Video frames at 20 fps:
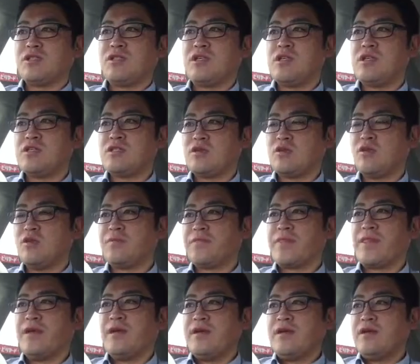しれないですけど、
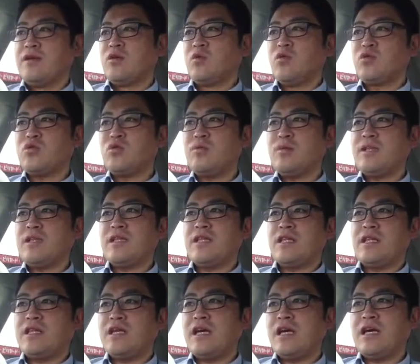言葉って
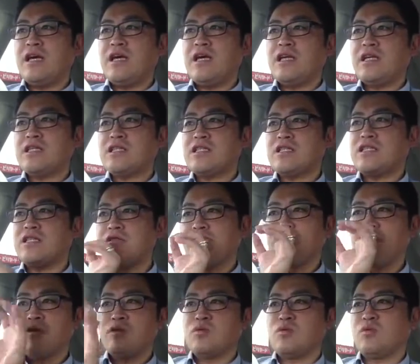一回発してし
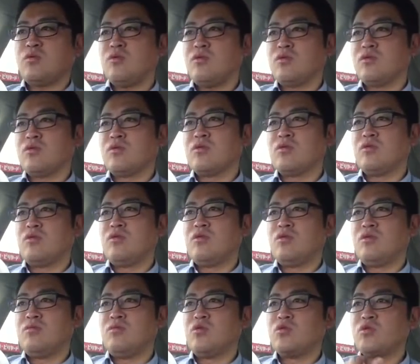まうと、
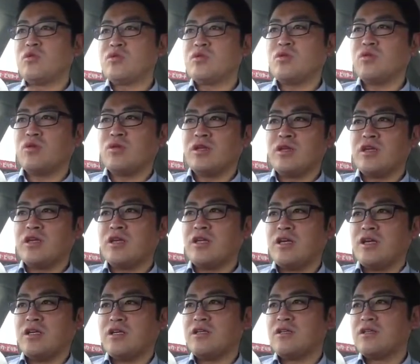こう、戻すことができ
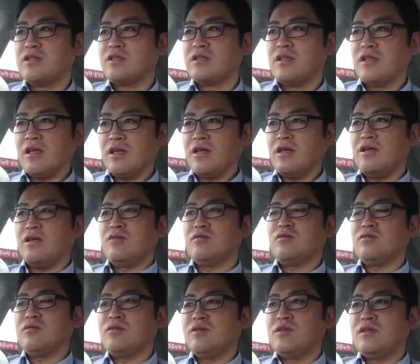ないってね、よ
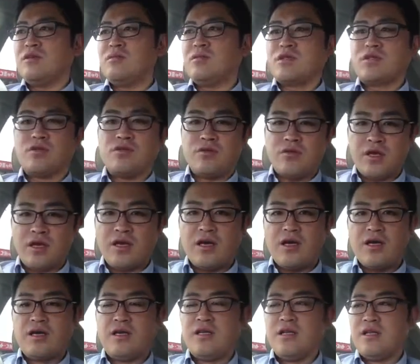く言いますよ
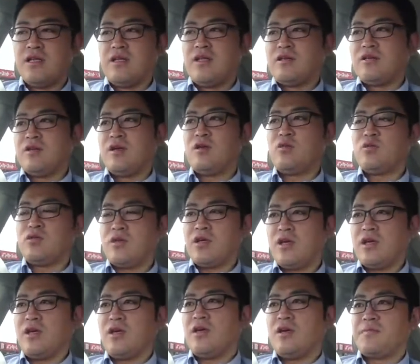ね。なの
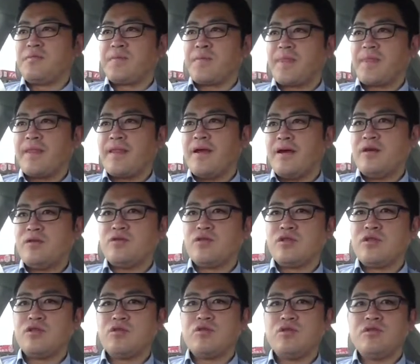で、あの、
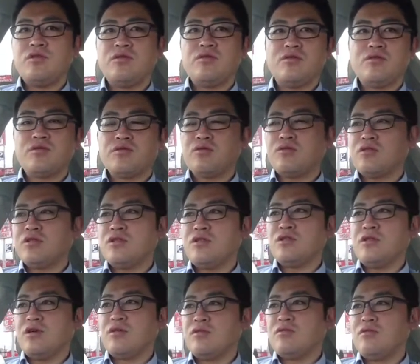非常に恐ろし
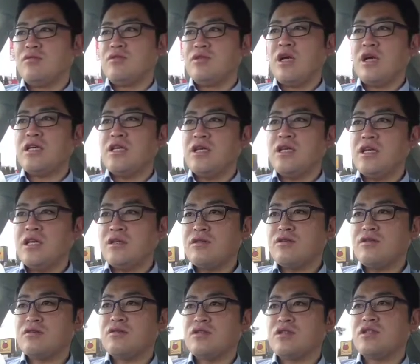いな、こう、何気なく
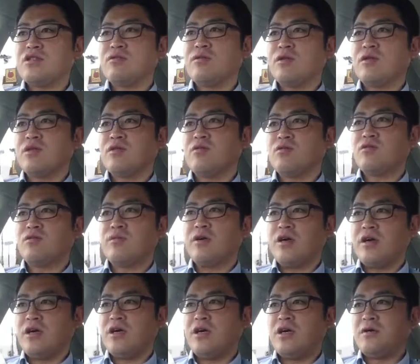言ってしまった言葉
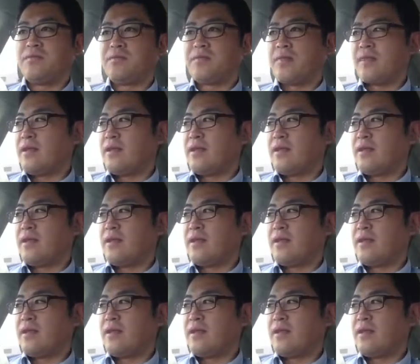が、